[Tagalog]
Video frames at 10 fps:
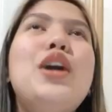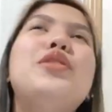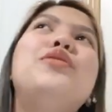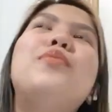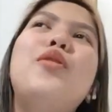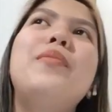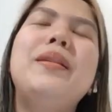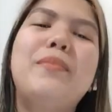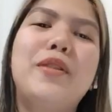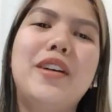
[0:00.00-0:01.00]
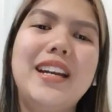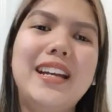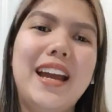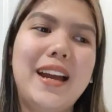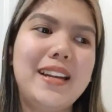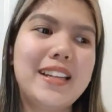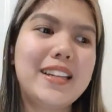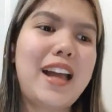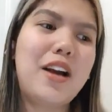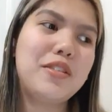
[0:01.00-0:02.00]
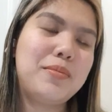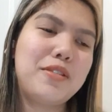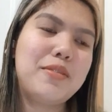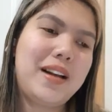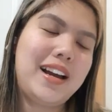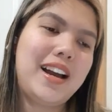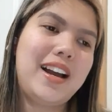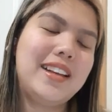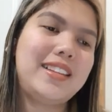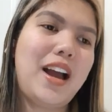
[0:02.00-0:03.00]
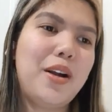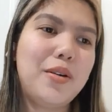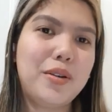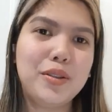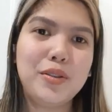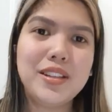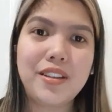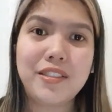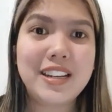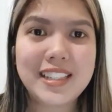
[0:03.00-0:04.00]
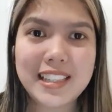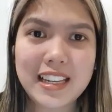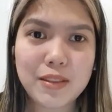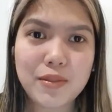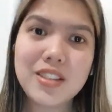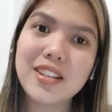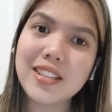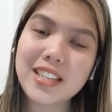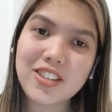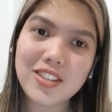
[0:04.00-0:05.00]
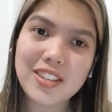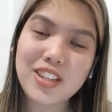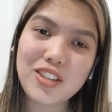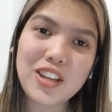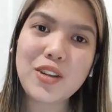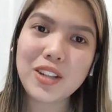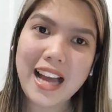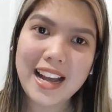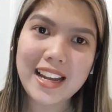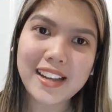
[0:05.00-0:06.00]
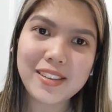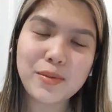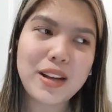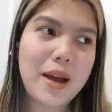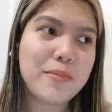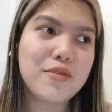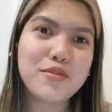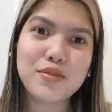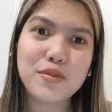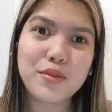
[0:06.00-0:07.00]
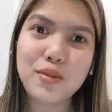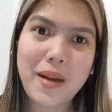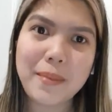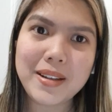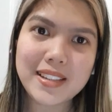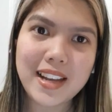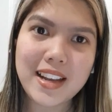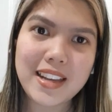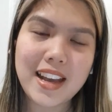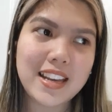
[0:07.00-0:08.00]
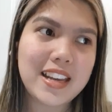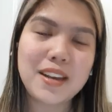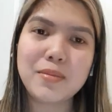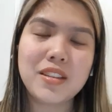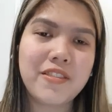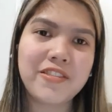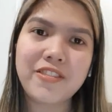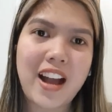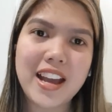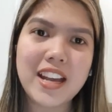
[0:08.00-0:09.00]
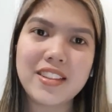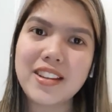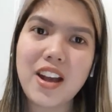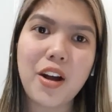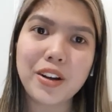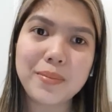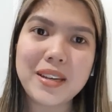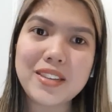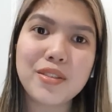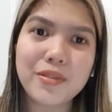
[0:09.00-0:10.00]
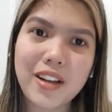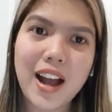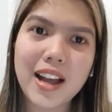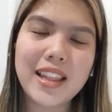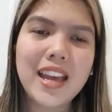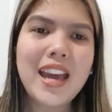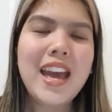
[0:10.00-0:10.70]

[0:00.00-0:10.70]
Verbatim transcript: nung moment po na natatakot po yung mga tao dun sa Philistine, which is si, si, si Goliath. Wala pong gustong lumaban sa kanya. He keeps defying the armies of God.